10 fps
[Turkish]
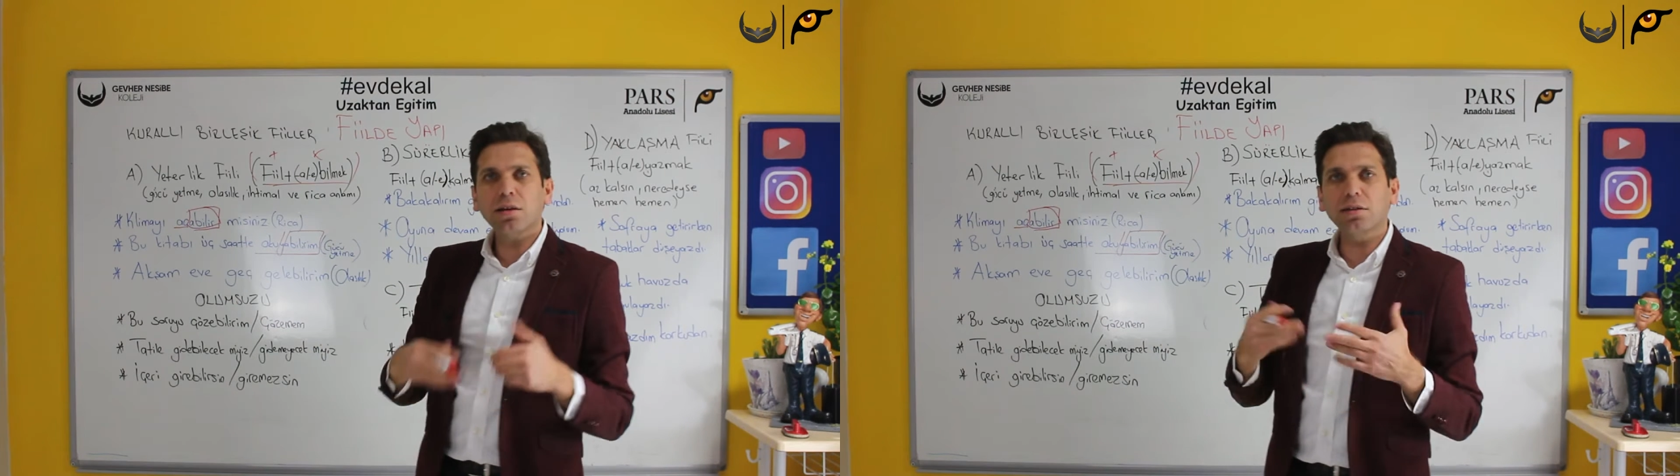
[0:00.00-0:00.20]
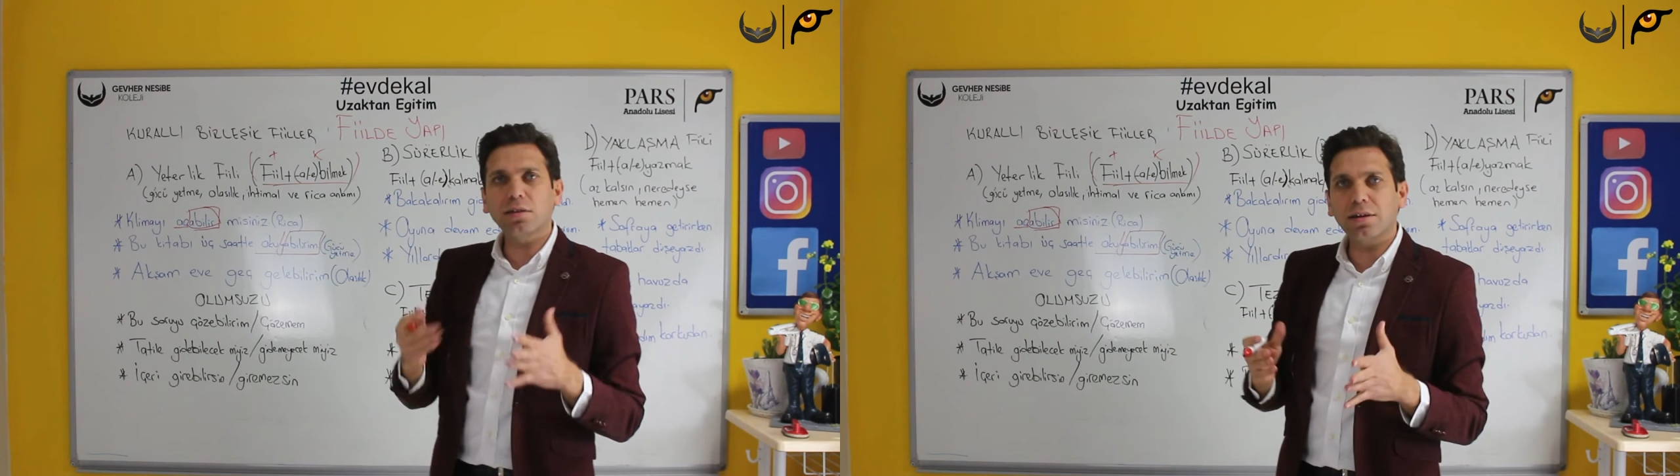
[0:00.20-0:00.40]

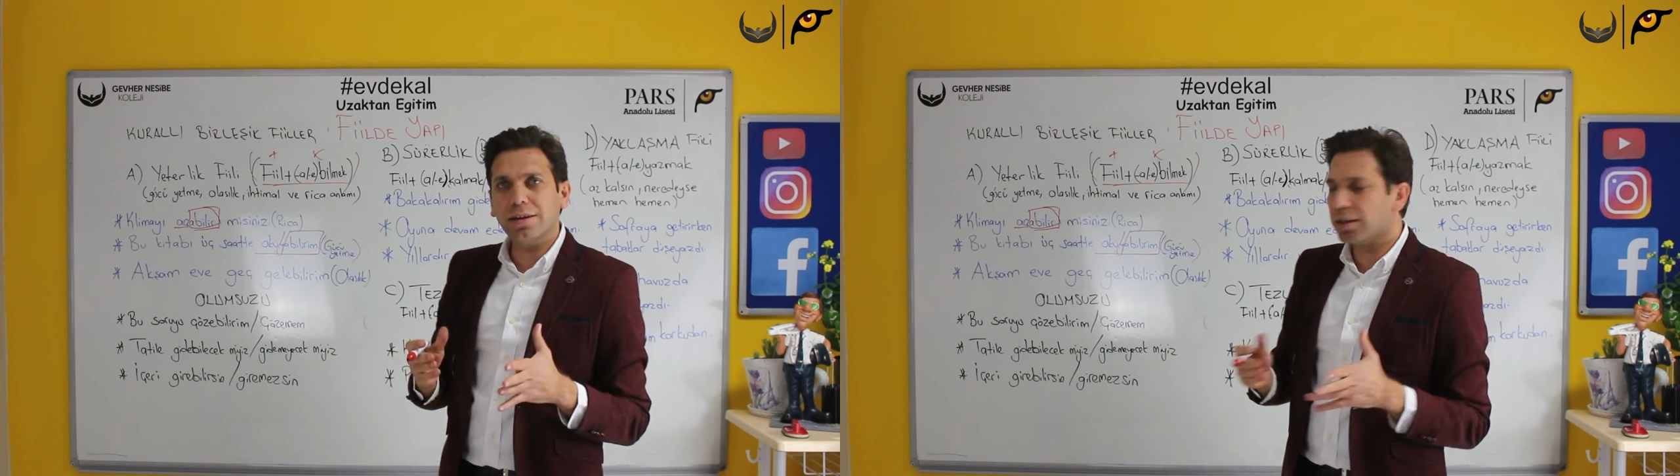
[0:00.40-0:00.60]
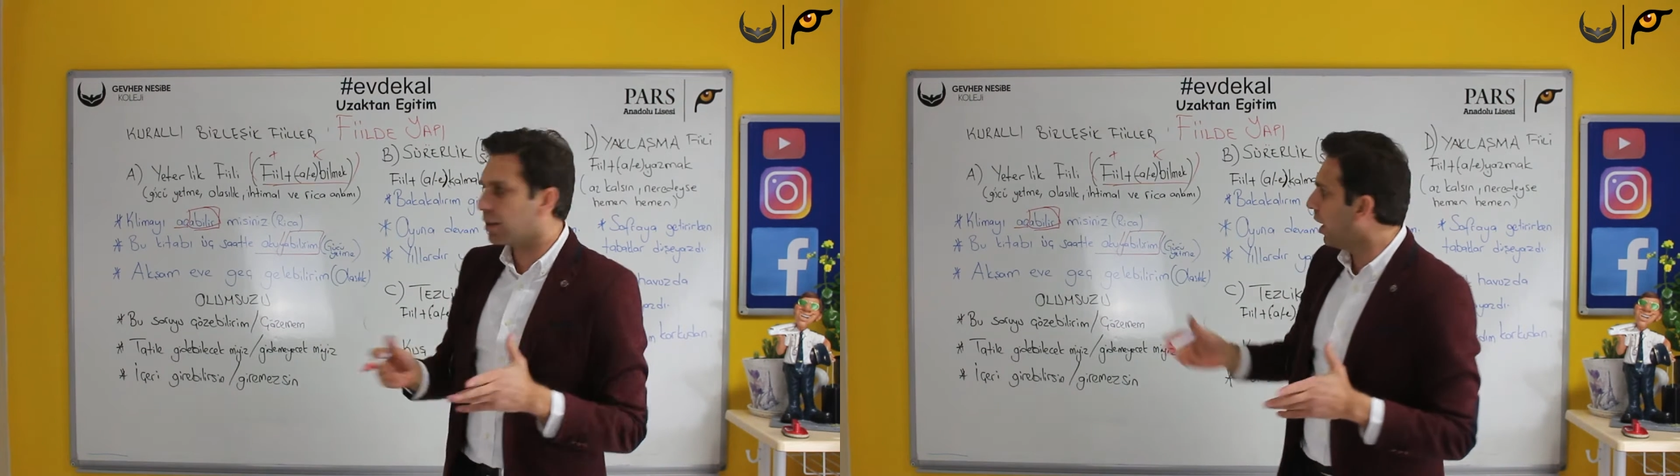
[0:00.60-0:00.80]

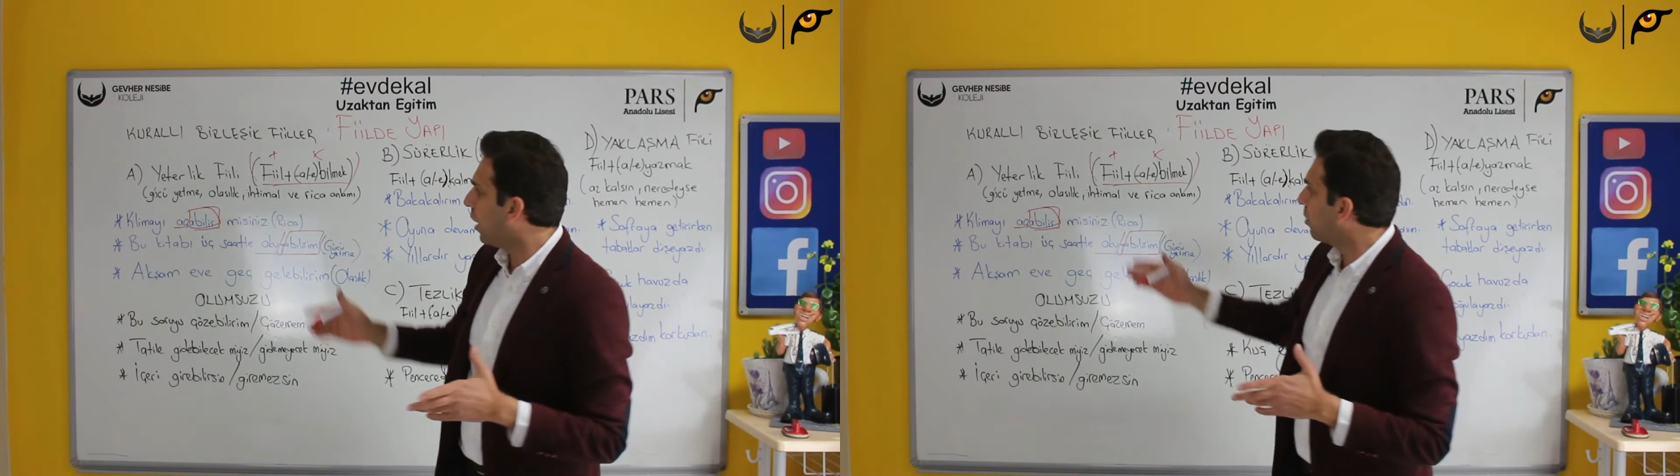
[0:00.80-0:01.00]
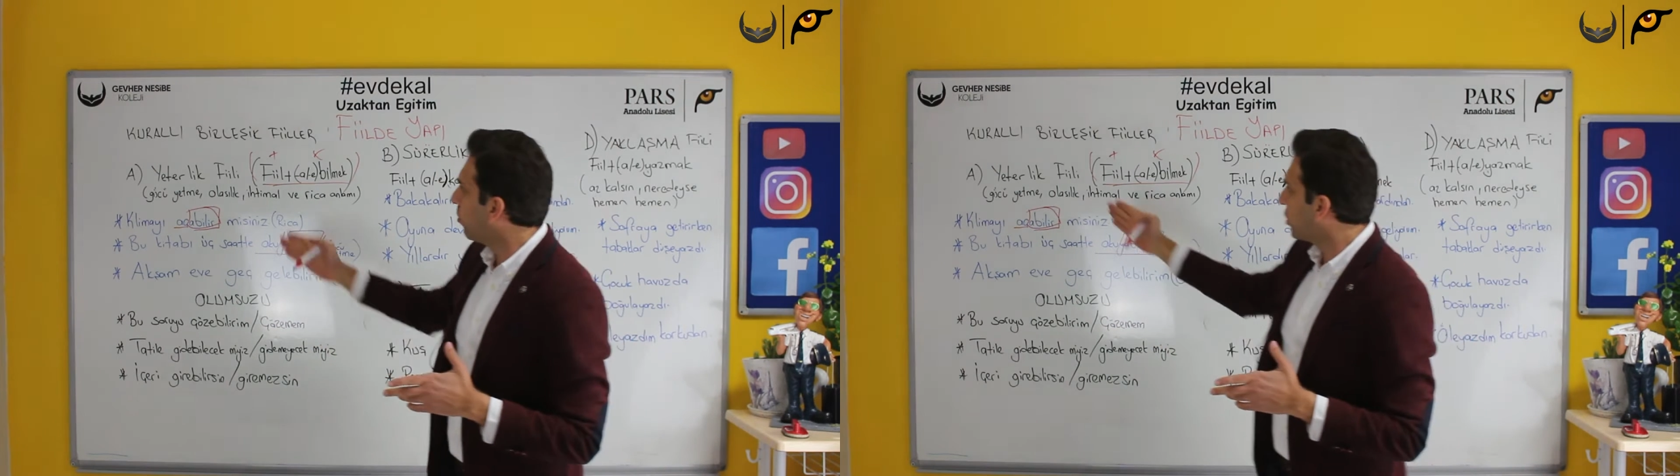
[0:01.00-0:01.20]
yeterlilik
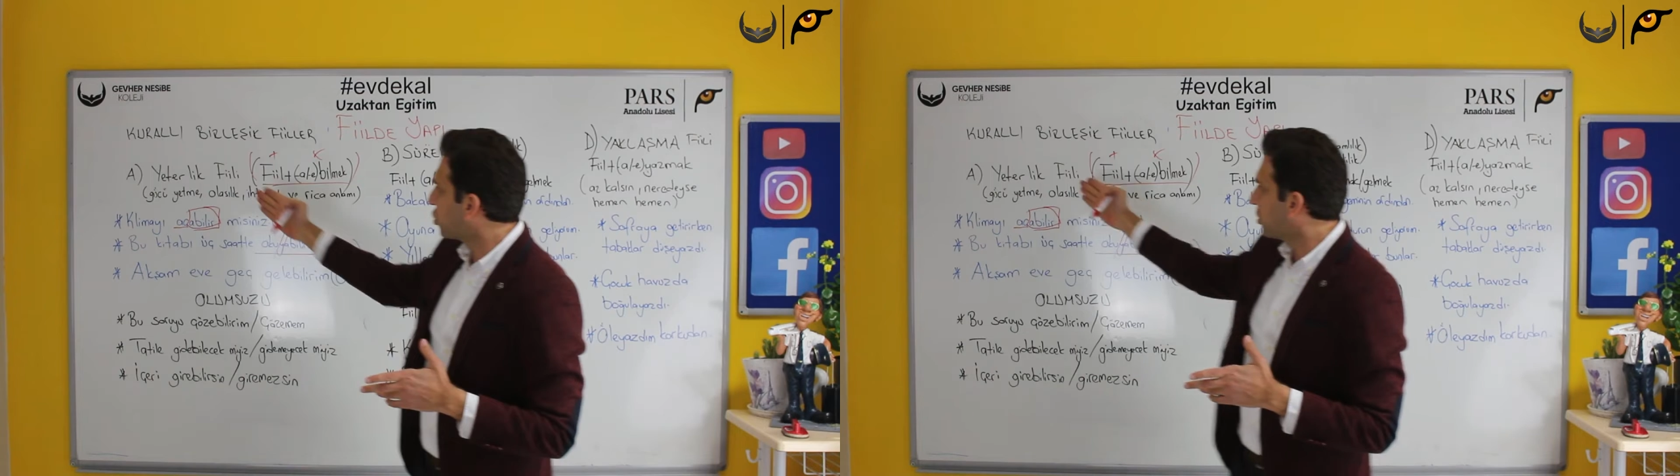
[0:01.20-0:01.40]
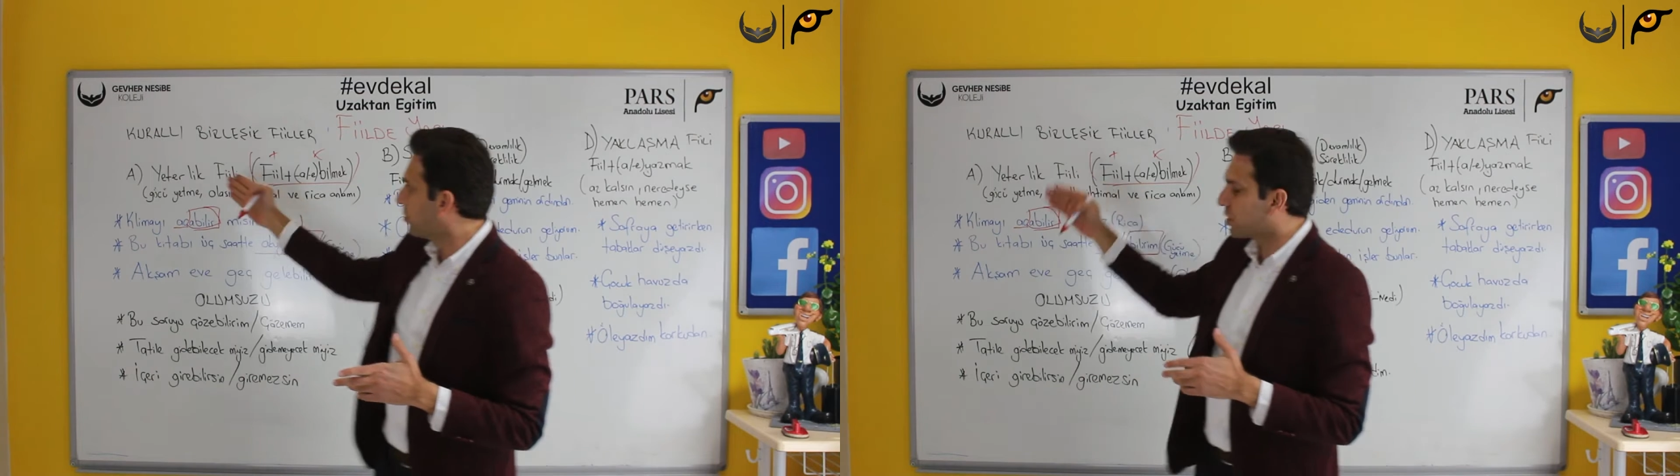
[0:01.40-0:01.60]
yani
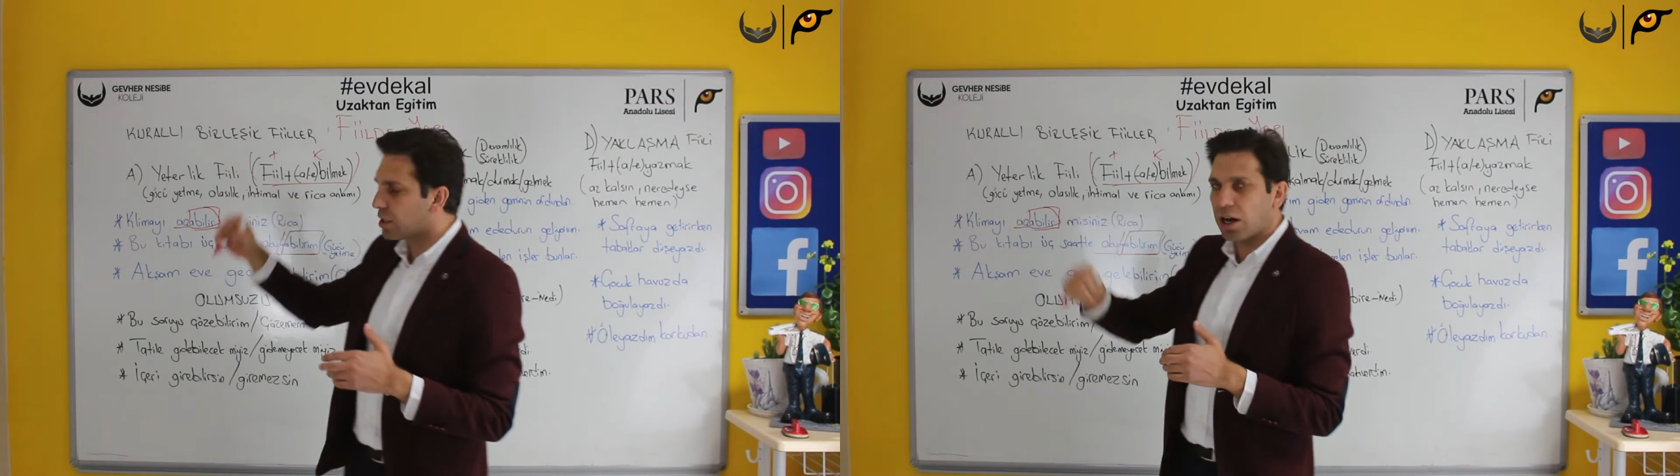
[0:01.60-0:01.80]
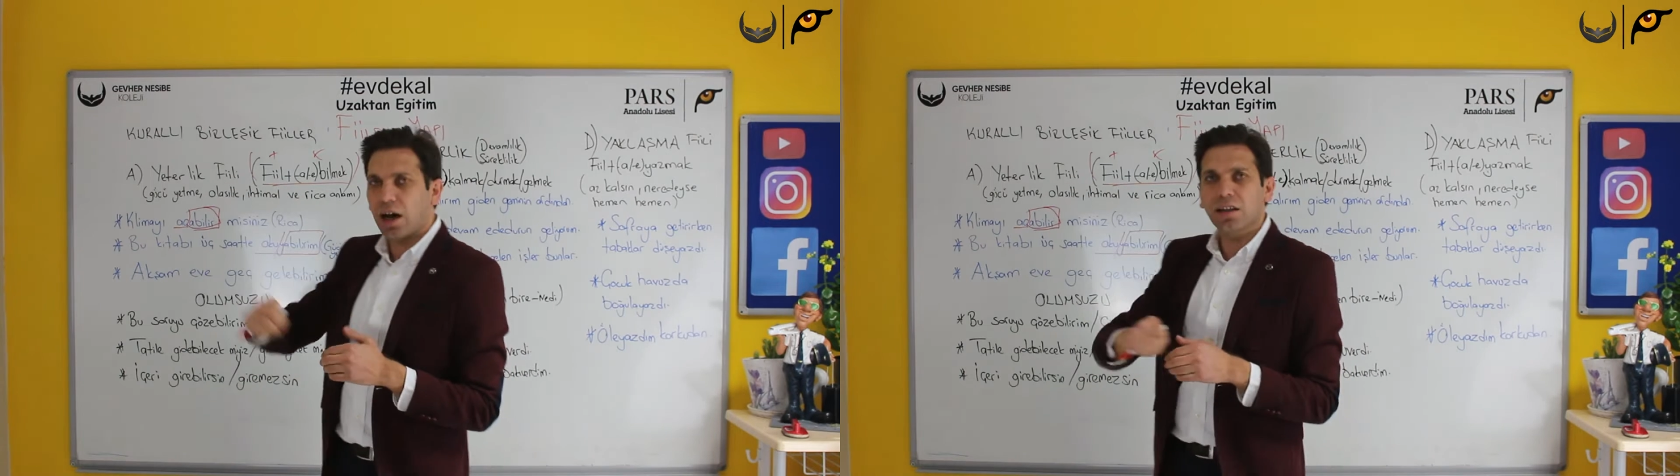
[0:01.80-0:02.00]
başlığımızın